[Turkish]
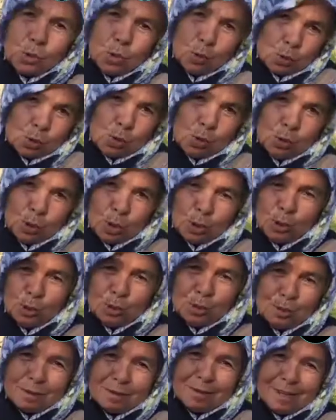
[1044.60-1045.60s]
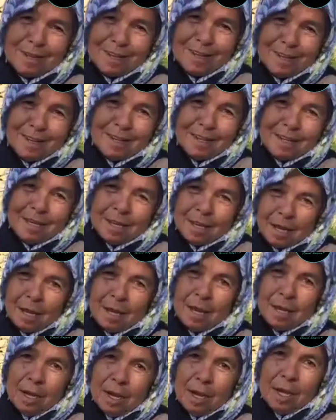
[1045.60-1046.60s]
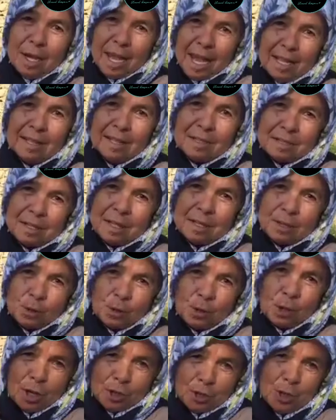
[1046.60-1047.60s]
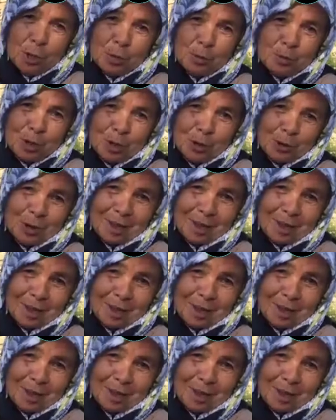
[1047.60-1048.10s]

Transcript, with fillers: çok zor diyoruz. Ha. Ya ya Hindistan diyor. Anlıyorum diyor.